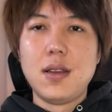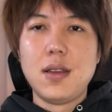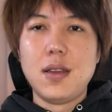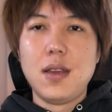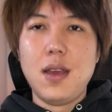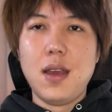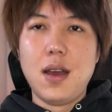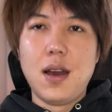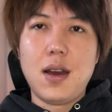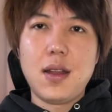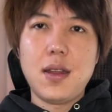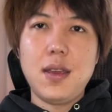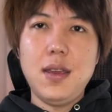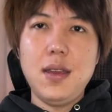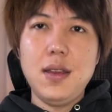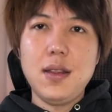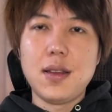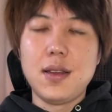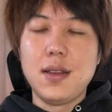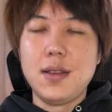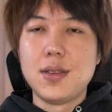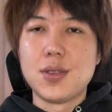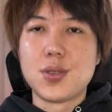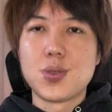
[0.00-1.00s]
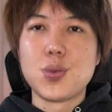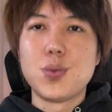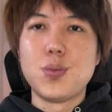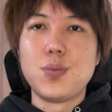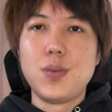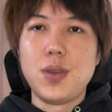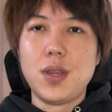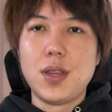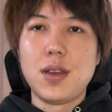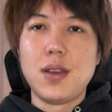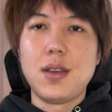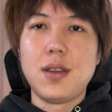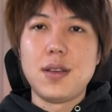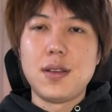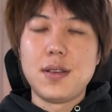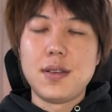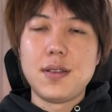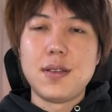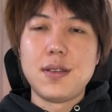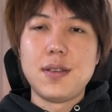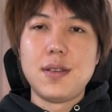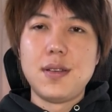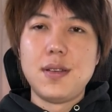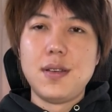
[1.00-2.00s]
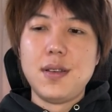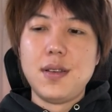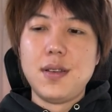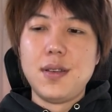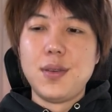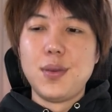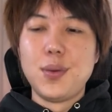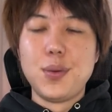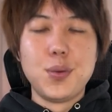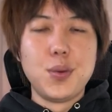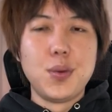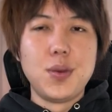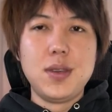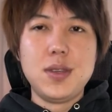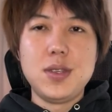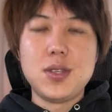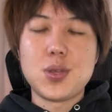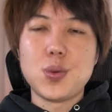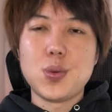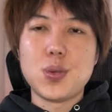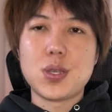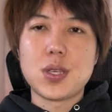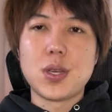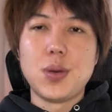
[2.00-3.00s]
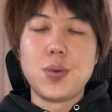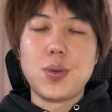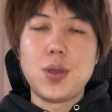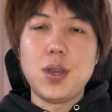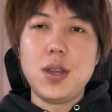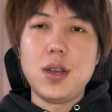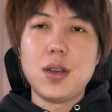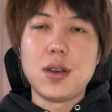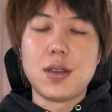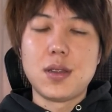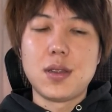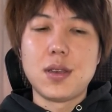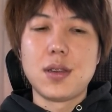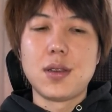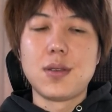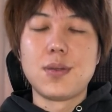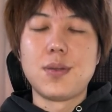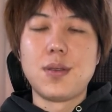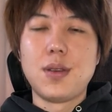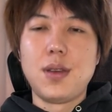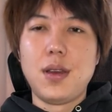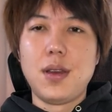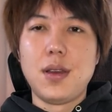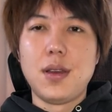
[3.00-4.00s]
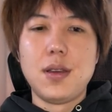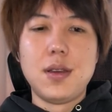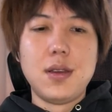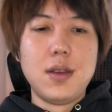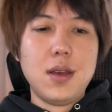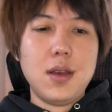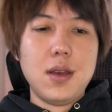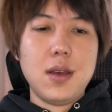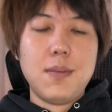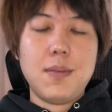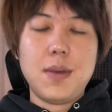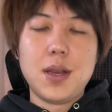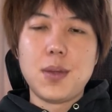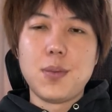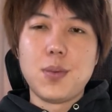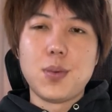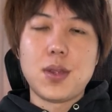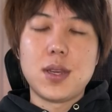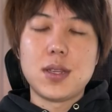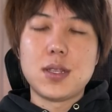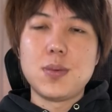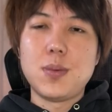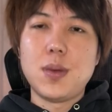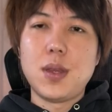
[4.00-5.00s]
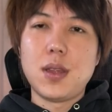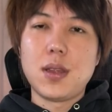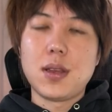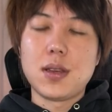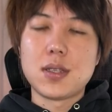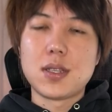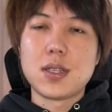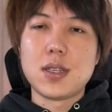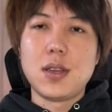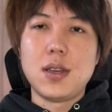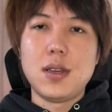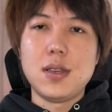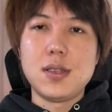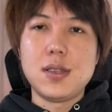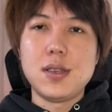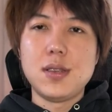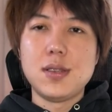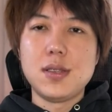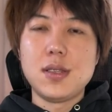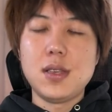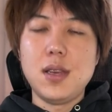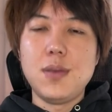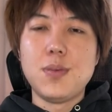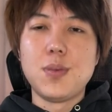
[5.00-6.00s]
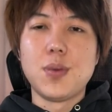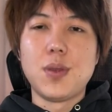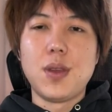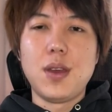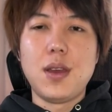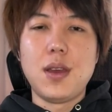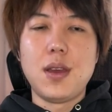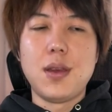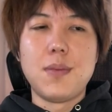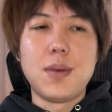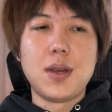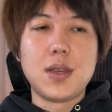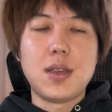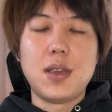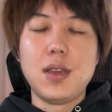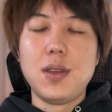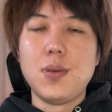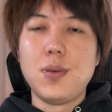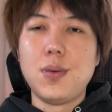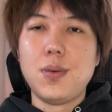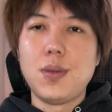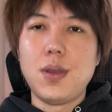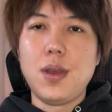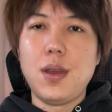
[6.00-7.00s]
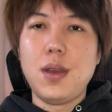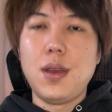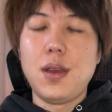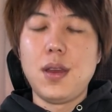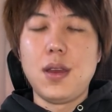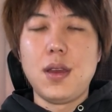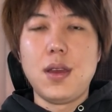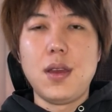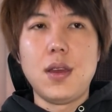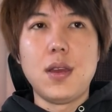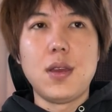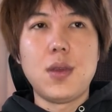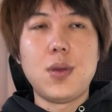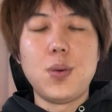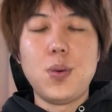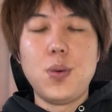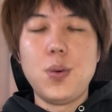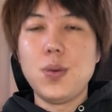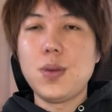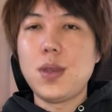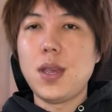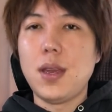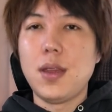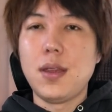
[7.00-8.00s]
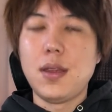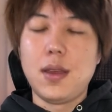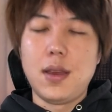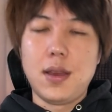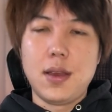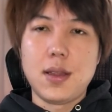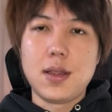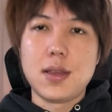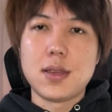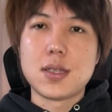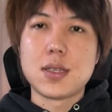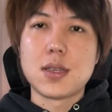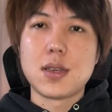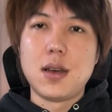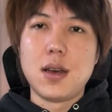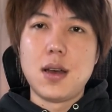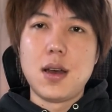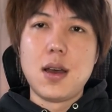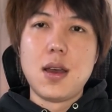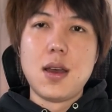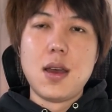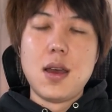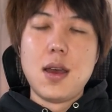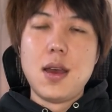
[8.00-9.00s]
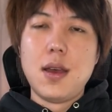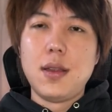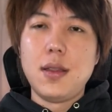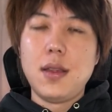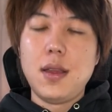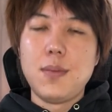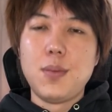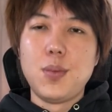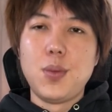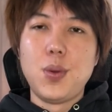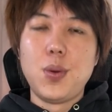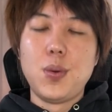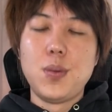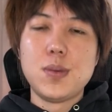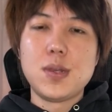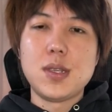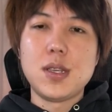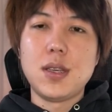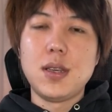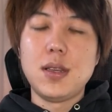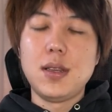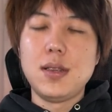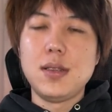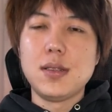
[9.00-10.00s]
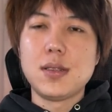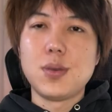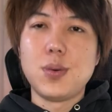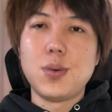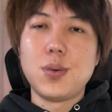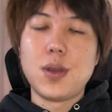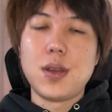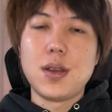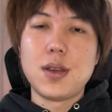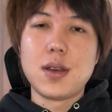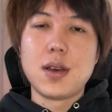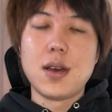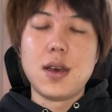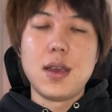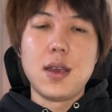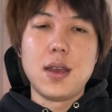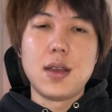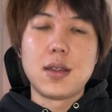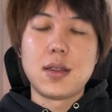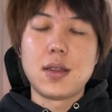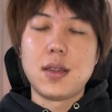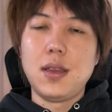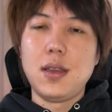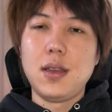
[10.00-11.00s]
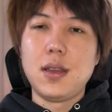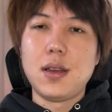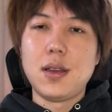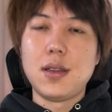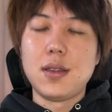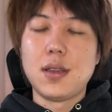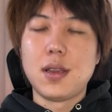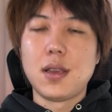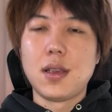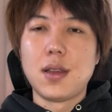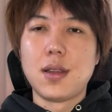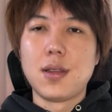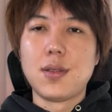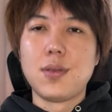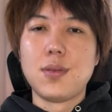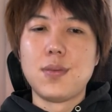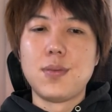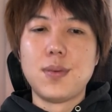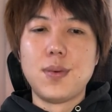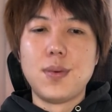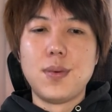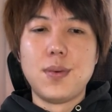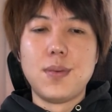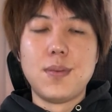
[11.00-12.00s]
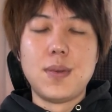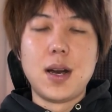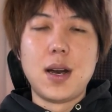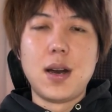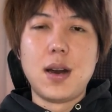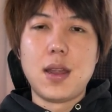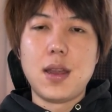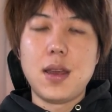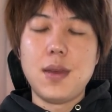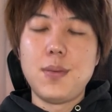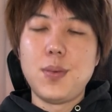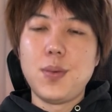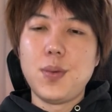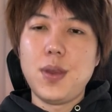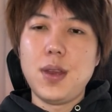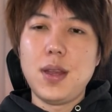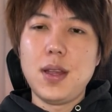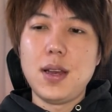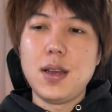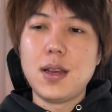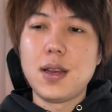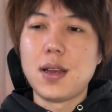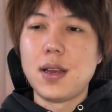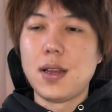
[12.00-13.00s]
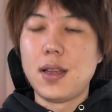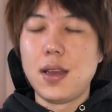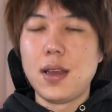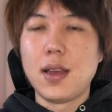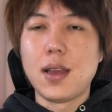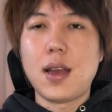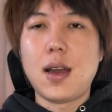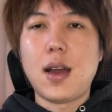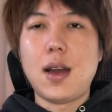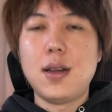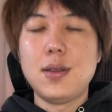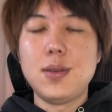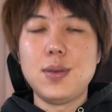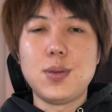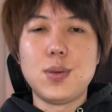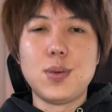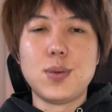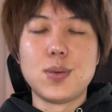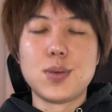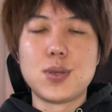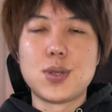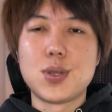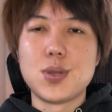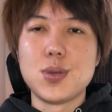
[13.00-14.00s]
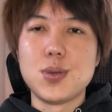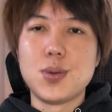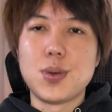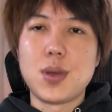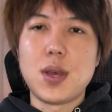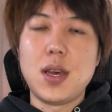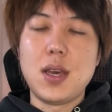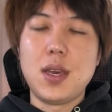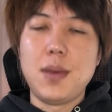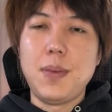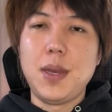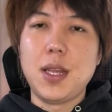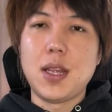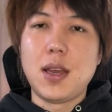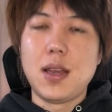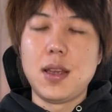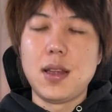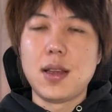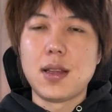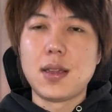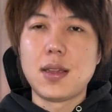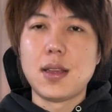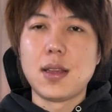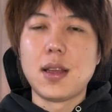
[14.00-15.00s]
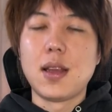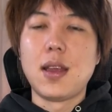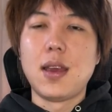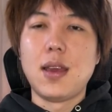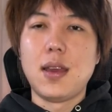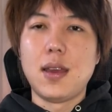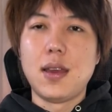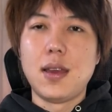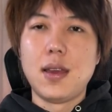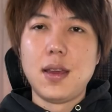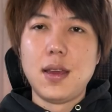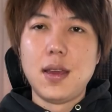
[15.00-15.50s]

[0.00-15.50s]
えありえないでしょみたいないう印象しか受けなかったけどねまあでも立花隆大先生もね、まあ、昨日ね、えー、兵庫県で確かね、無料無責任相談会やっていたんだけれども、まあ、あれもねなんかねカルトの集会みたいになってたね